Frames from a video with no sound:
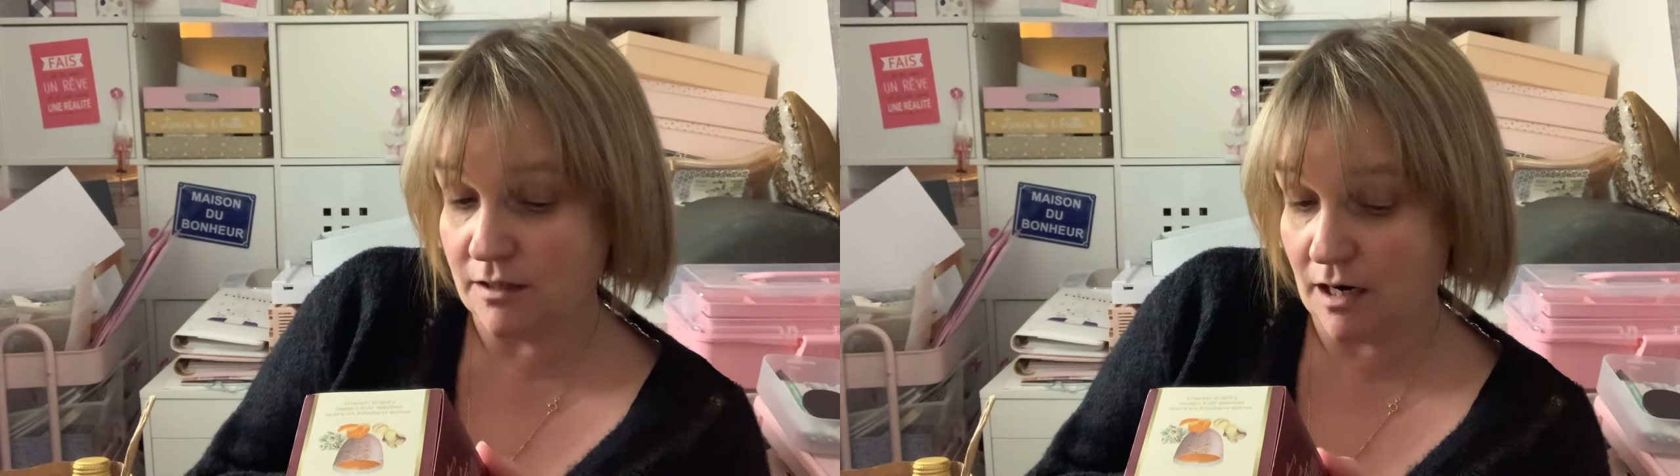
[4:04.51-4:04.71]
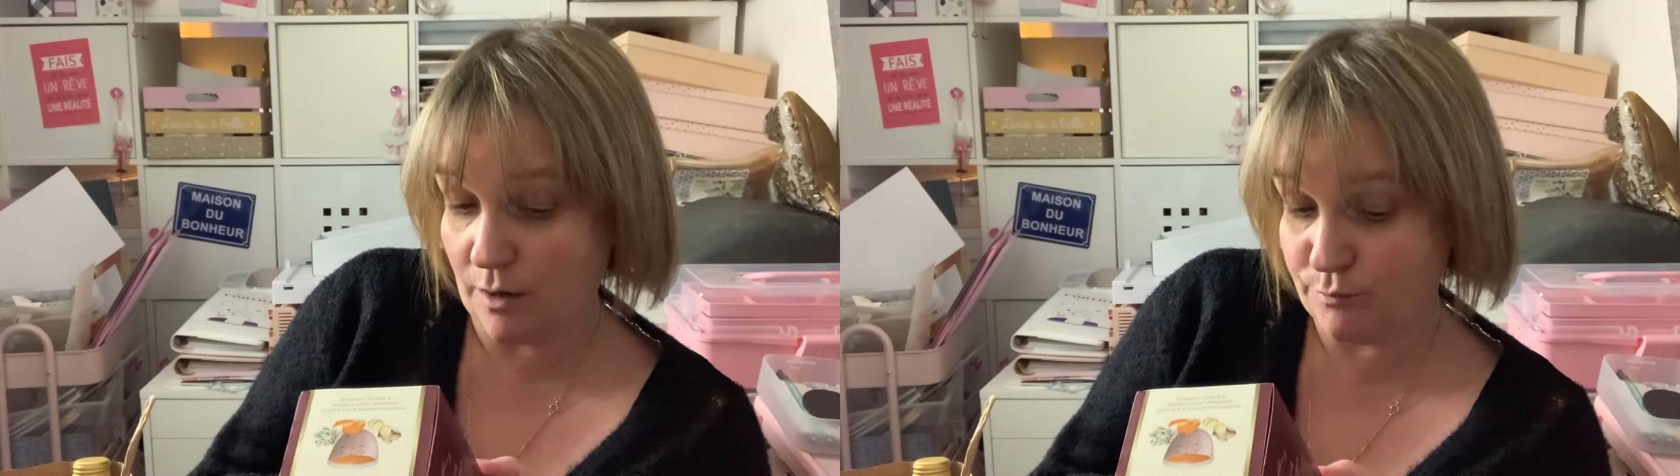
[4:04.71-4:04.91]

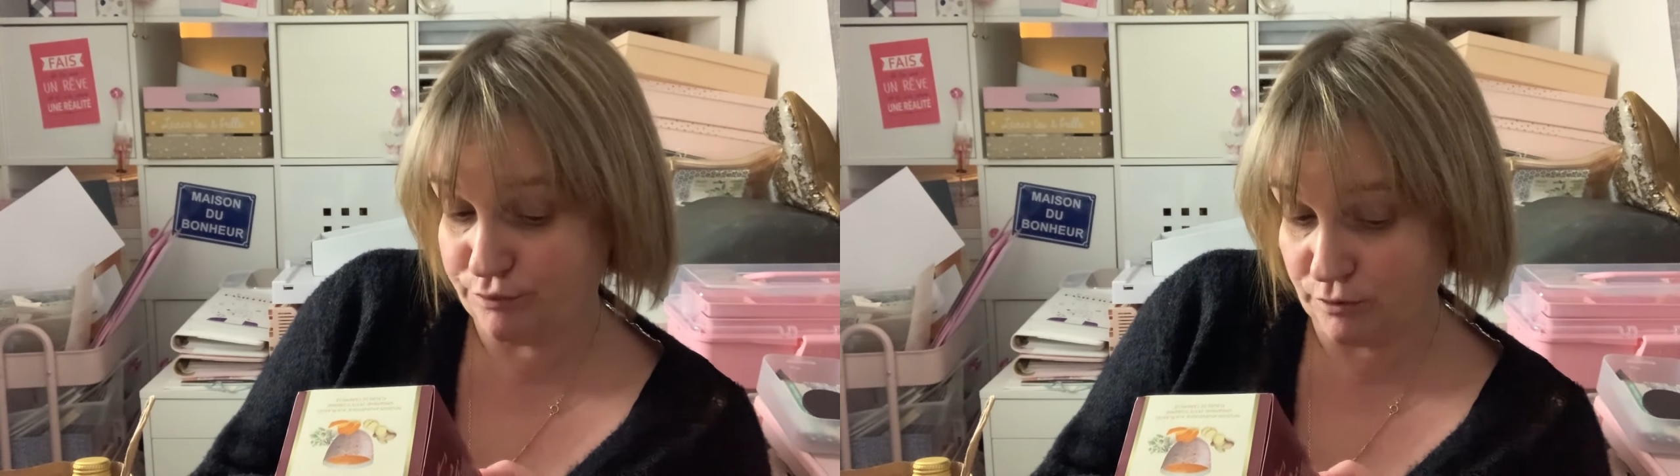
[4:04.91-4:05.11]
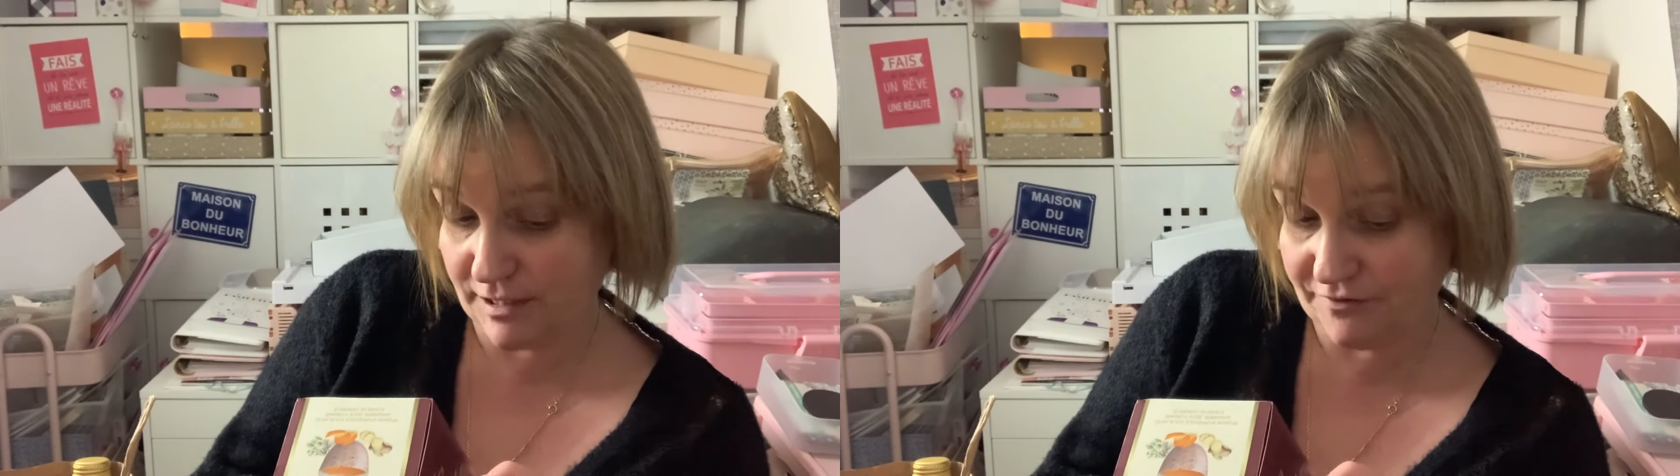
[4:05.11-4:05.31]
Alors,
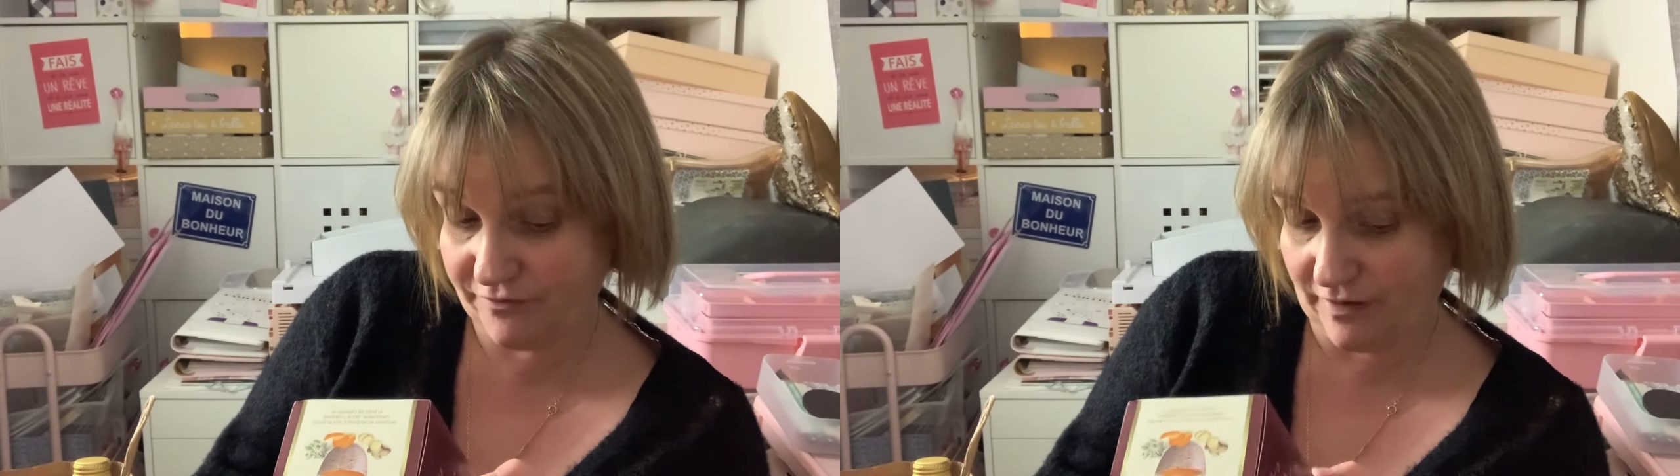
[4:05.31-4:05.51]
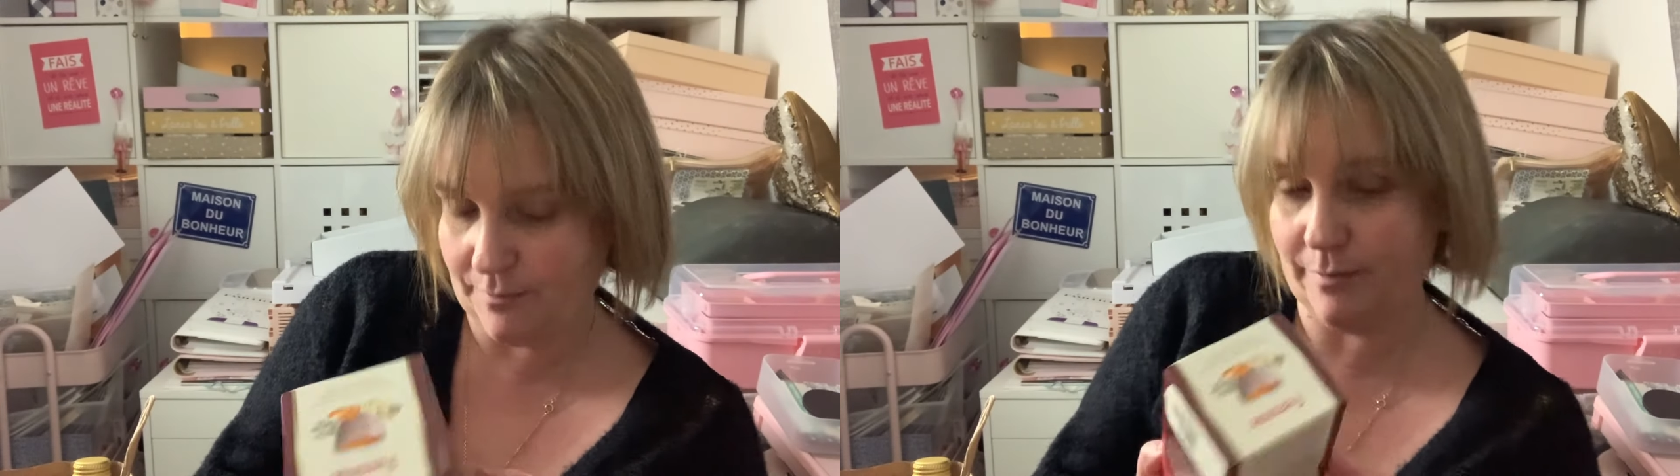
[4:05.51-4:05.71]
pour les
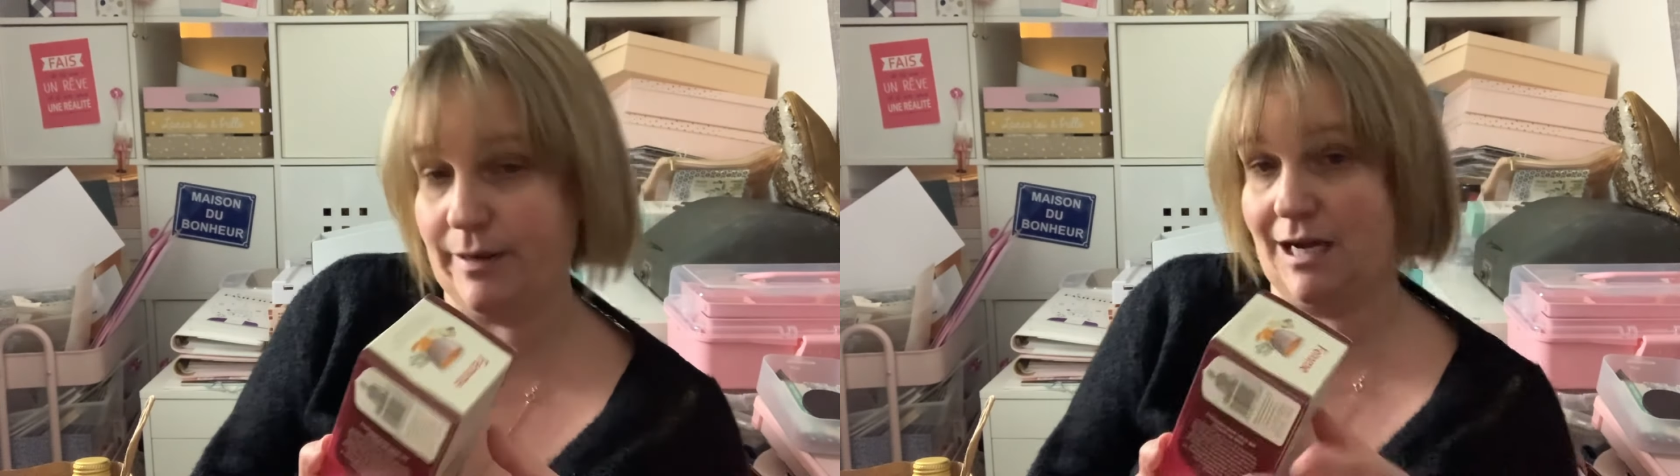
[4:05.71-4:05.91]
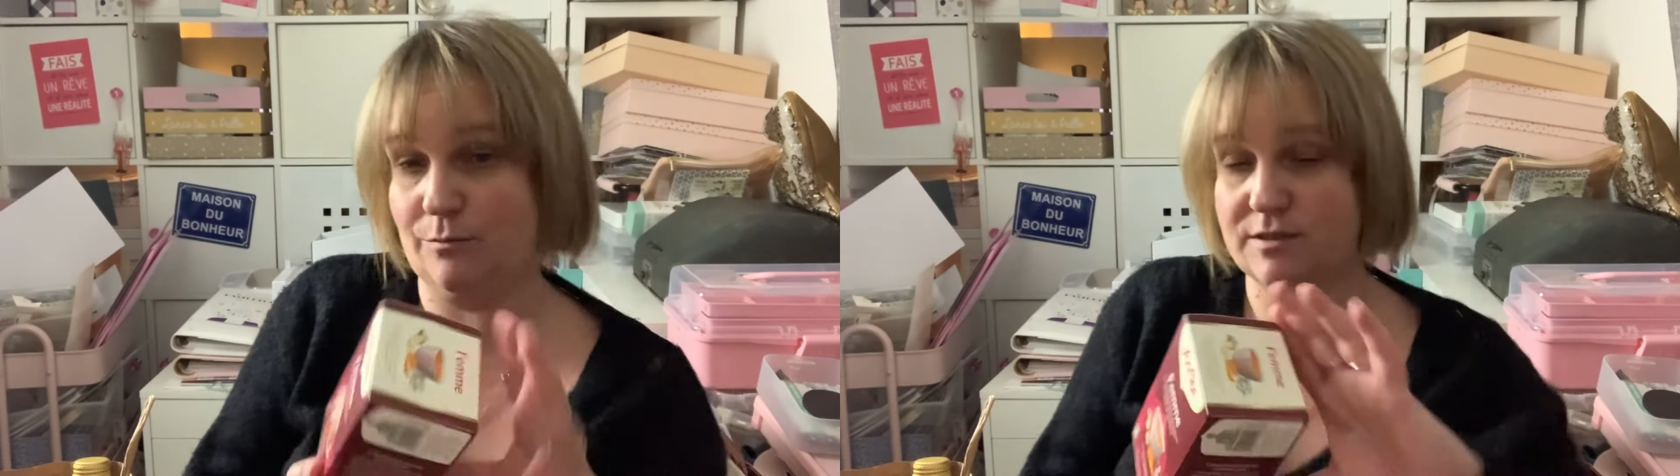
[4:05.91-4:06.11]
femmes,
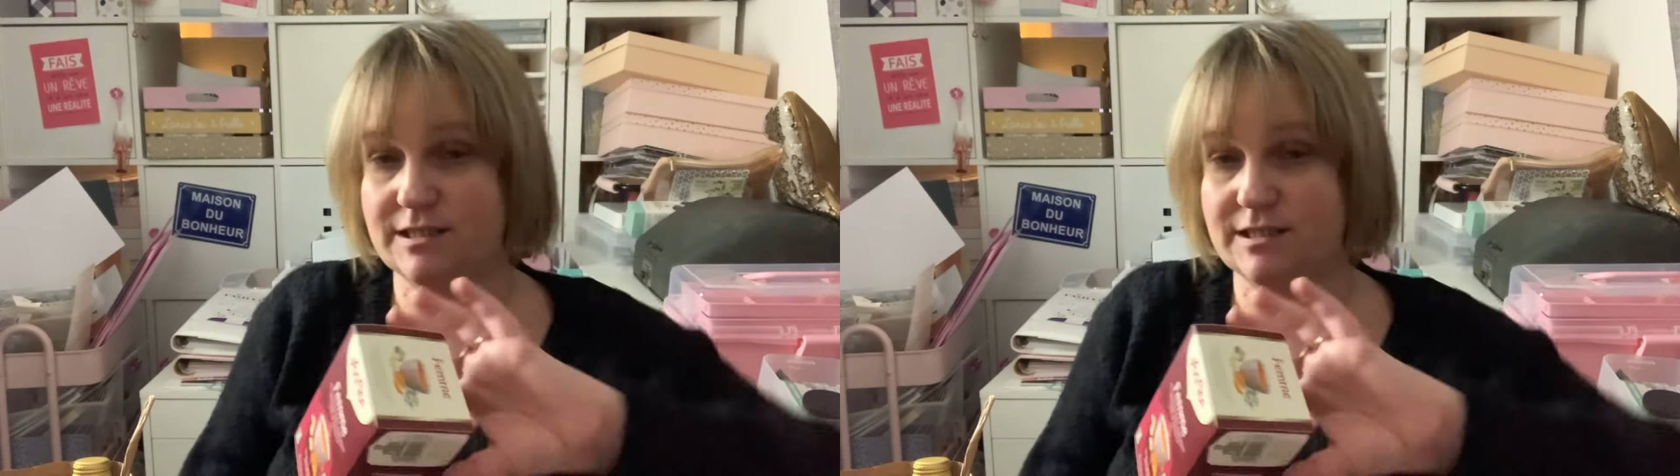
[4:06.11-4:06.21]
apparemment,